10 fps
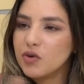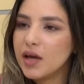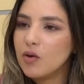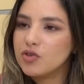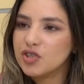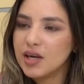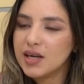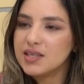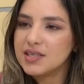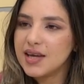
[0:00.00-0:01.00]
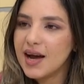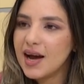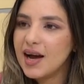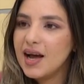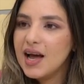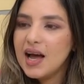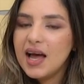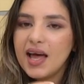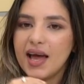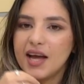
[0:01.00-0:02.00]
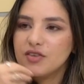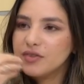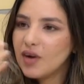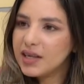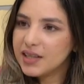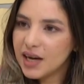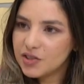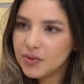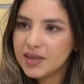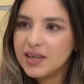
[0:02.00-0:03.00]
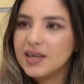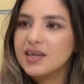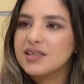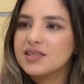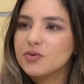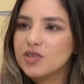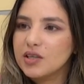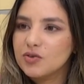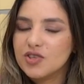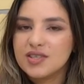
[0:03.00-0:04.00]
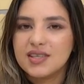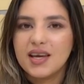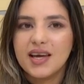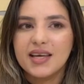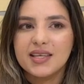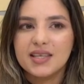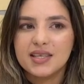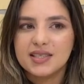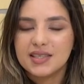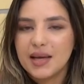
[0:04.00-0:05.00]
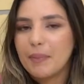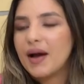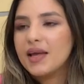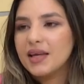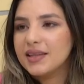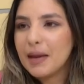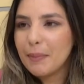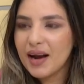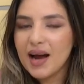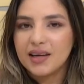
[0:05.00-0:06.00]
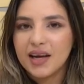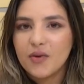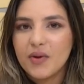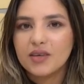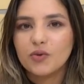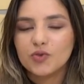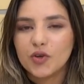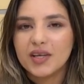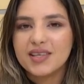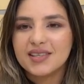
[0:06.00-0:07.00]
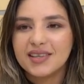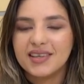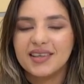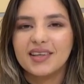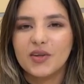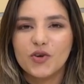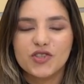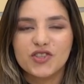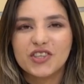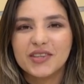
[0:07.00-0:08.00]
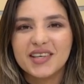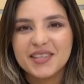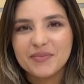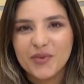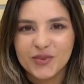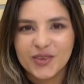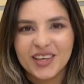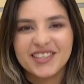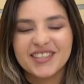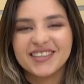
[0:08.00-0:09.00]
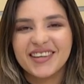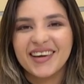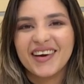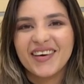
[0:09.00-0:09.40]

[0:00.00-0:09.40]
que é o de gerenciar é, a individualidade de uma criança, o jeito de ser e, e se deparar, e deparar né, com, com toda essa logística desse mundo que a gente tem